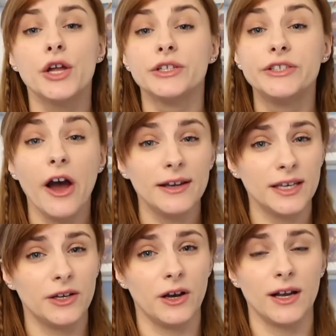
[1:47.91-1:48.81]

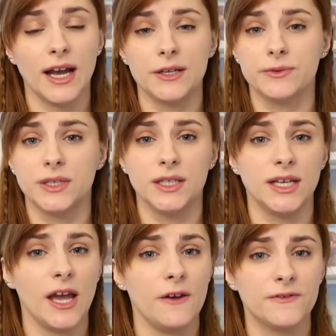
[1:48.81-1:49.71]
Donkey Kong
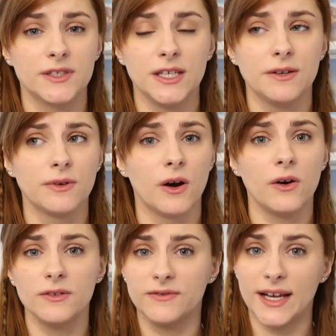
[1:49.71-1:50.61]
Country,
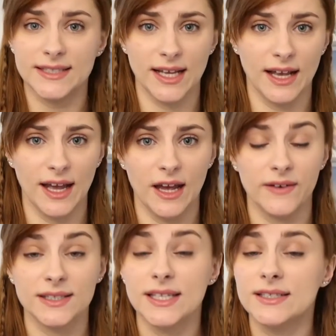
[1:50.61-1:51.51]
F-Zero und weiß der Geier
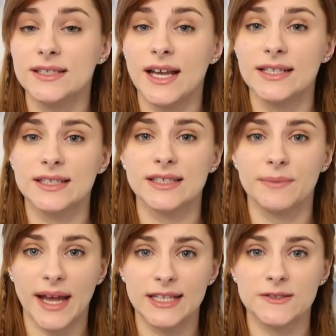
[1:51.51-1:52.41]
was. Es sind ja
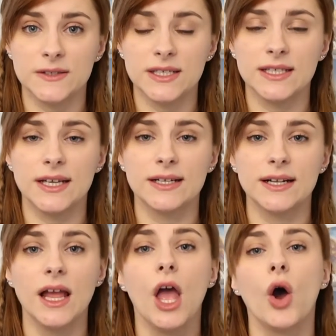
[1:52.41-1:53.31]
insgesamt 21 Titel
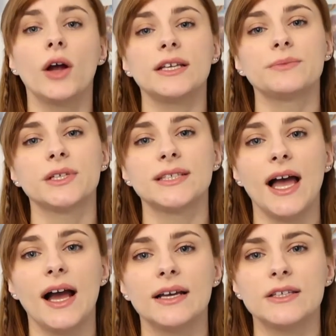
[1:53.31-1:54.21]
und ich muss
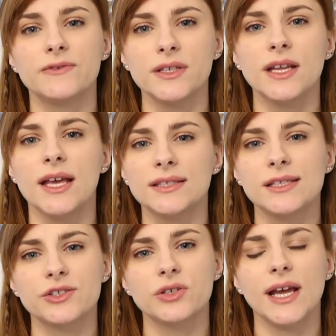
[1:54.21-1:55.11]
sagen, ich finde, es
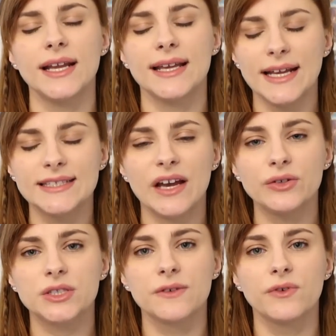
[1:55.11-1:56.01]
ist schon eine ganz
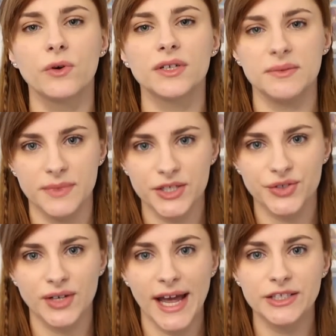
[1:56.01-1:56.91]
ausgewogene
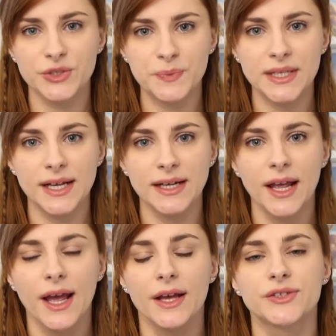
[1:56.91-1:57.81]
Mischung an Spielen,
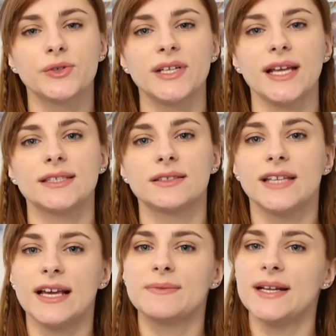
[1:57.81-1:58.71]
so dass,
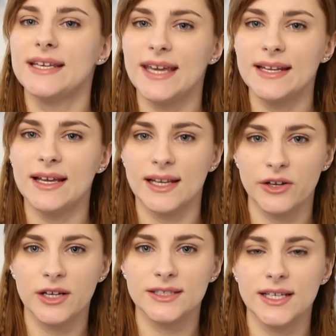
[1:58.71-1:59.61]
sage ich mal, die Kinder der
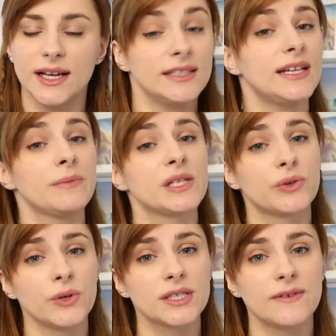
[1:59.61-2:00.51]
90er, die damit
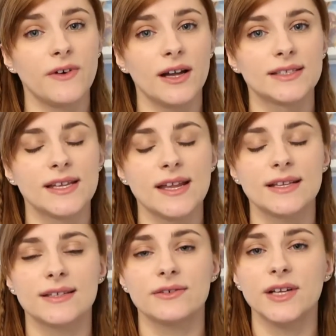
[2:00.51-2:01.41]
groß geworden
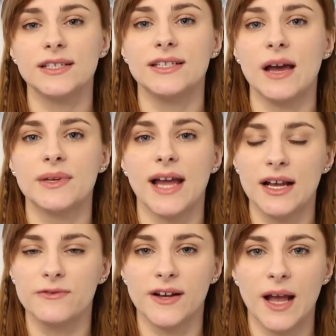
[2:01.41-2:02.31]
sind oder die damit
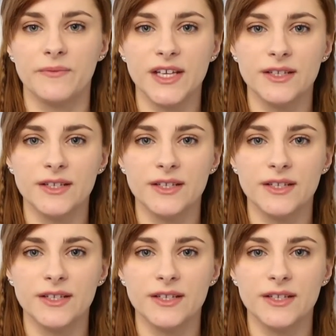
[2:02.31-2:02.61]
angefangen haben,